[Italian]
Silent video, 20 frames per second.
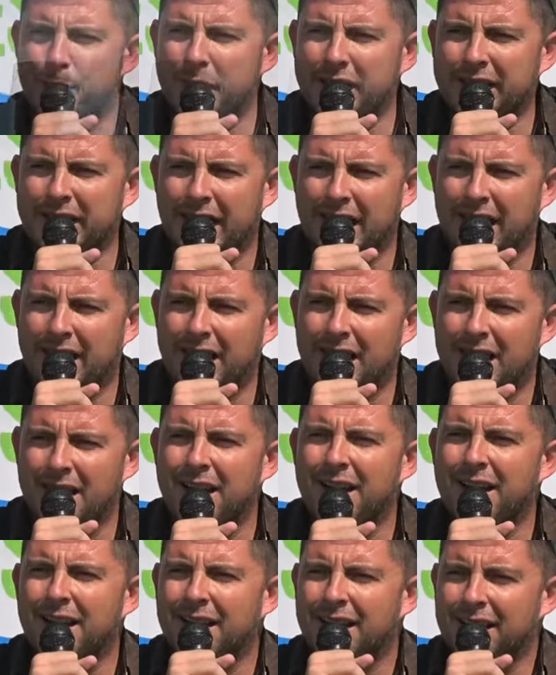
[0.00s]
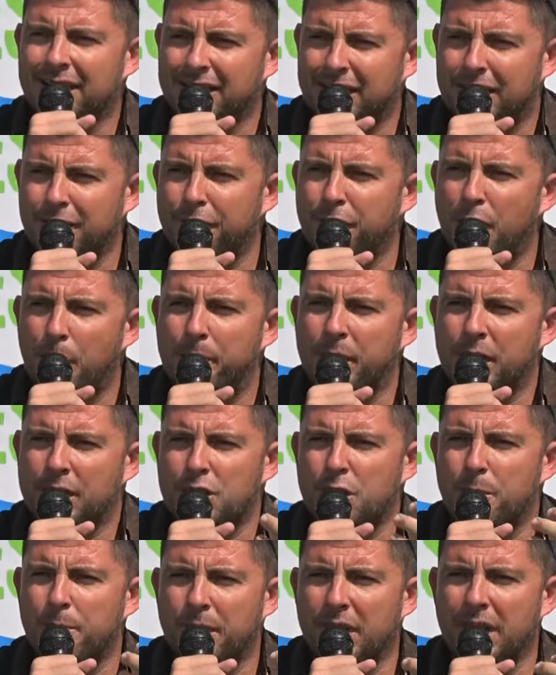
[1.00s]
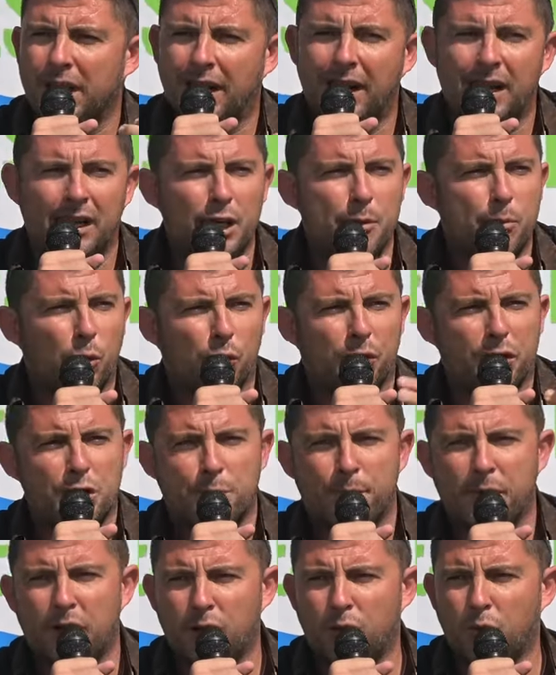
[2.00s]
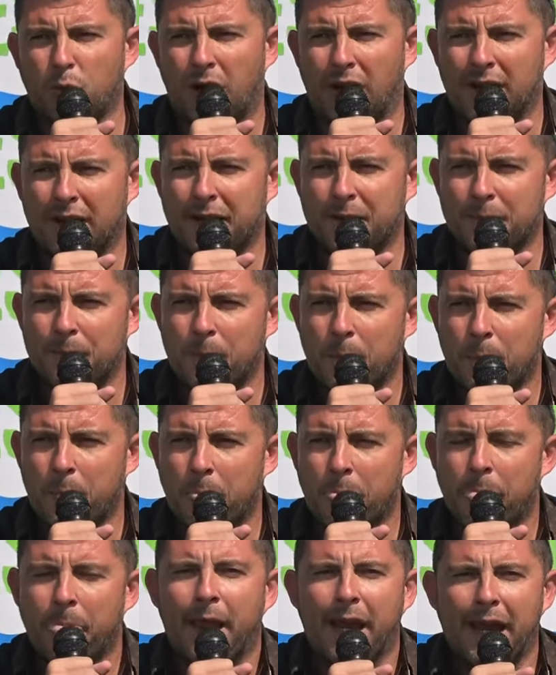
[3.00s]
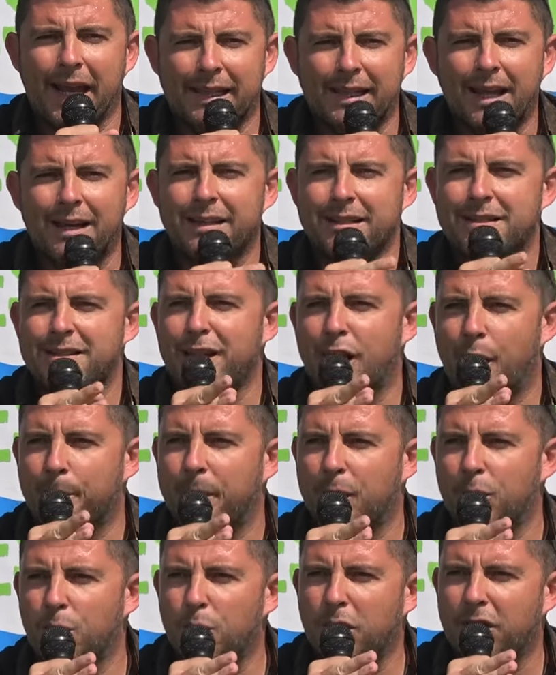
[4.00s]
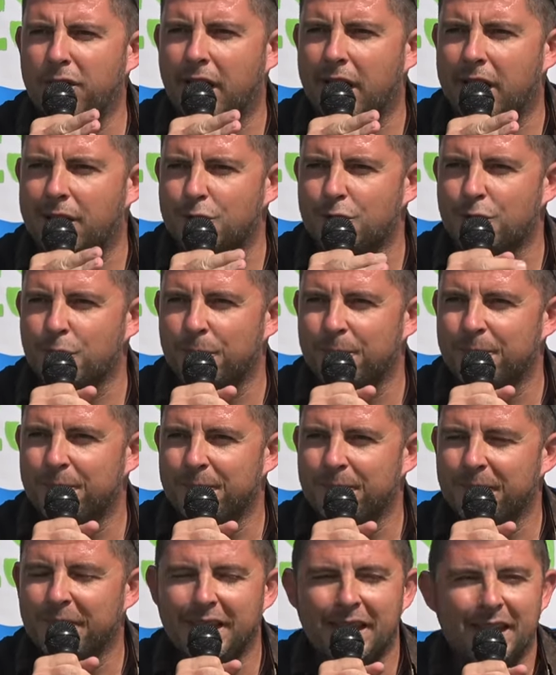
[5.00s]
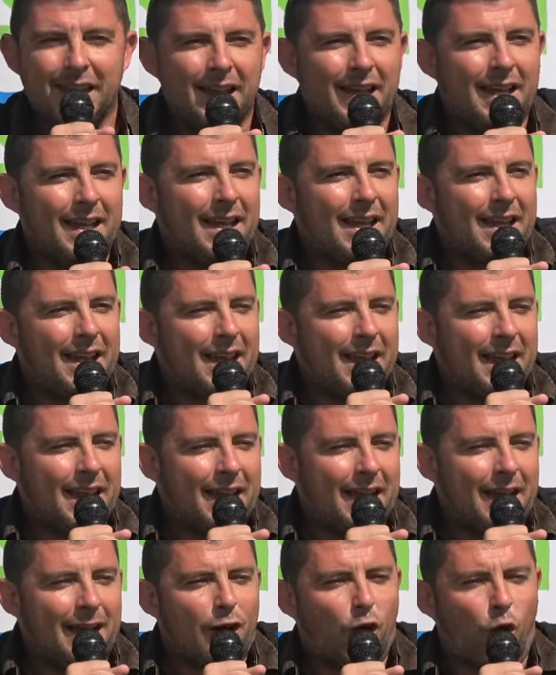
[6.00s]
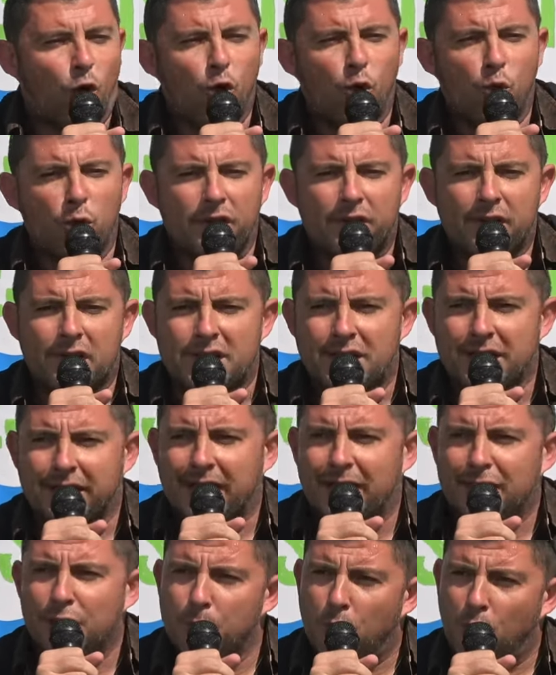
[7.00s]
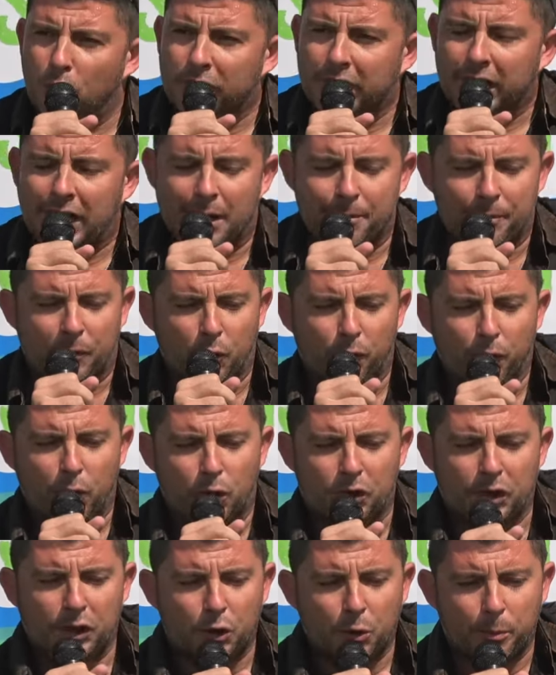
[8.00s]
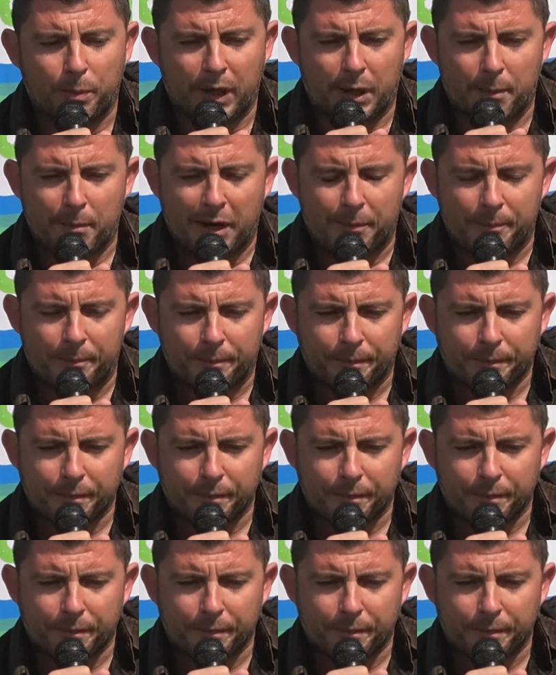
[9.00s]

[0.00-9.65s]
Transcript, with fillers: la materia ti fa percepire i mondi spirituali. E da lì si apre l'universo. Con l'Università di Modena, non ve l'ho detto prima,